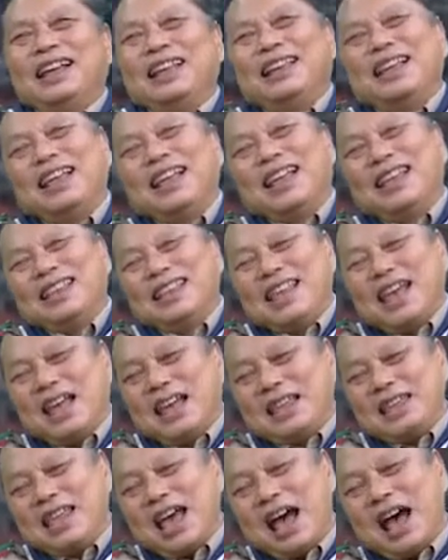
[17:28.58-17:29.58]
เต็นเพราะตอน
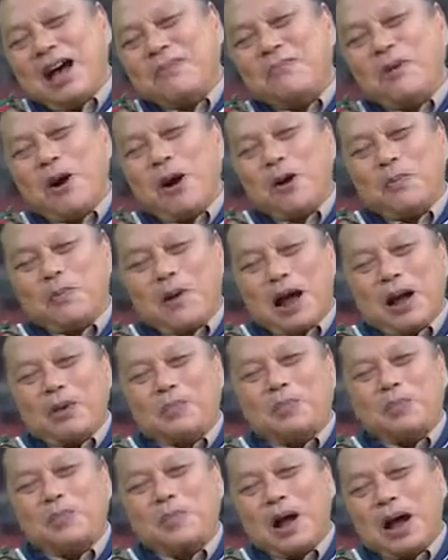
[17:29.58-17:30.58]
นี้ไม่มีบ้านที่พั
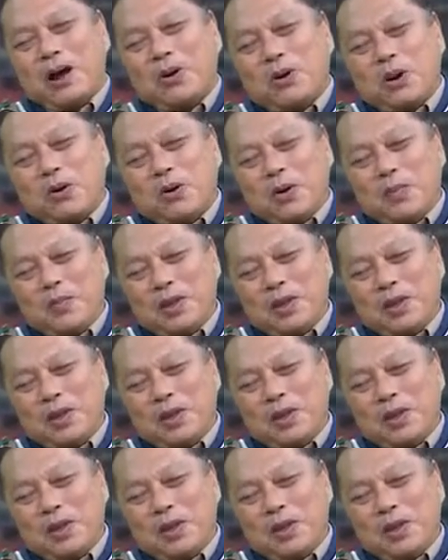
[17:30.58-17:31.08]
กอาศัยปรากฏว